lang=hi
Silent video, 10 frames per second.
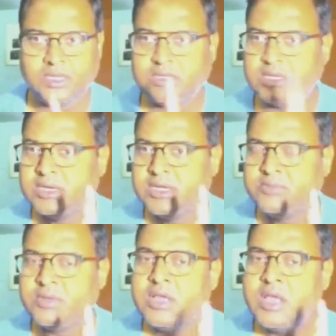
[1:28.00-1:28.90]
कितना क्लियर
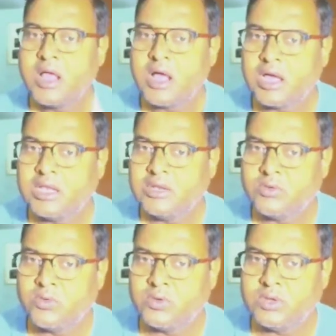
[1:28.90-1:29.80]
हुआ
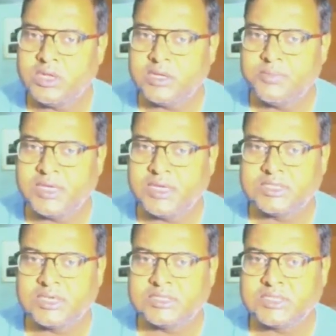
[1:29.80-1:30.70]
अल्कोहलिक बेस
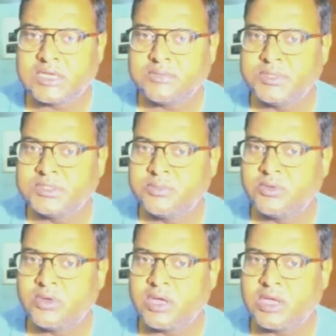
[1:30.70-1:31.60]
के साथ फिर से
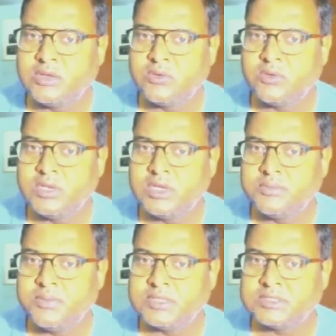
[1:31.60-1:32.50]
बोलो
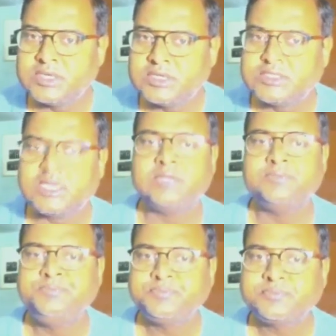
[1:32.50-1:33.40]
अल्कोहलिक बेस के साथ
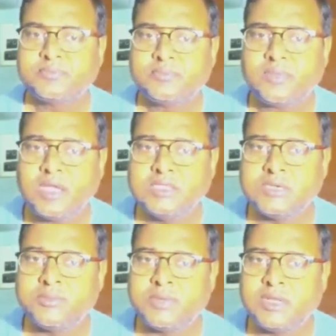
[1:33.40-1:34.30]

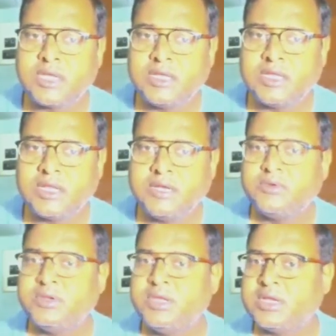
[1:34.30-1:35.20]
जब हम अल्काइल हलाइट
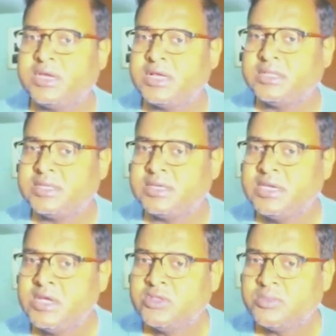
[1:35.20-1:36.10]
को रिएक्ट कराते हैं
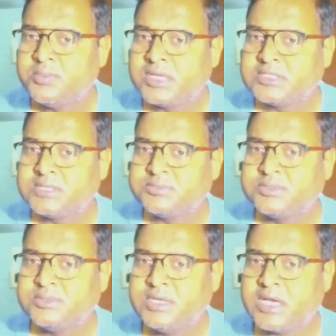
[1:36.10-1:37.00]
तो मेरा सब
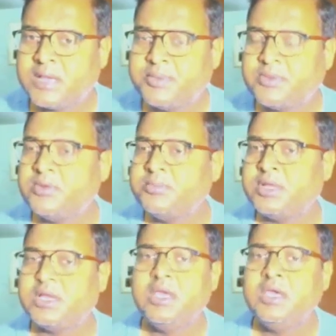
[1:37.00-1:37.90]
यहाँ पे कौन
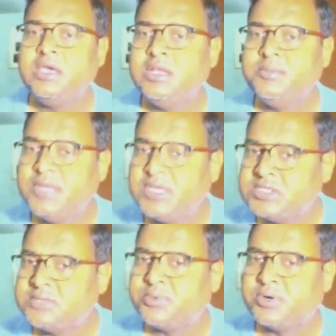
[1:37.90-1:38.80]
बना
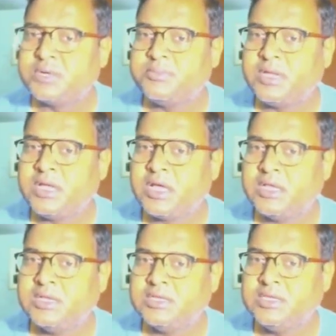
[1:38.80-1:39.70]
इलिमिनेशन प्रोडक्ट बना
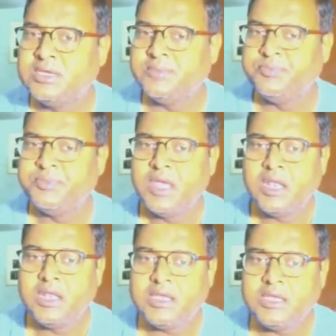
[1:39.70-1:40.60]
अल्कीन
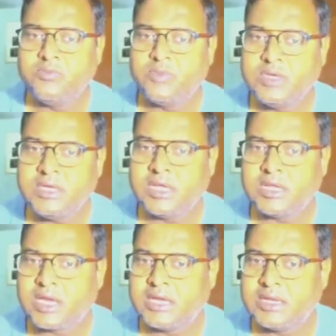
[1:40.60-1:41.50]
लेकिन वही
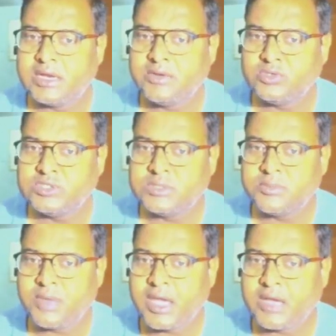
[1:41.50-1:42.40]
अल्काइल हलाइट को जब
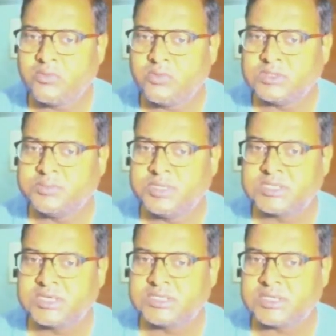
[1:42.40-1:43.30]
हम एक्वस
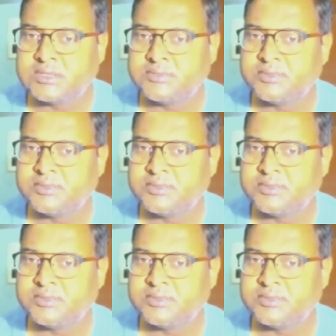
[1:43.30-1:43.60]
बेस के साथ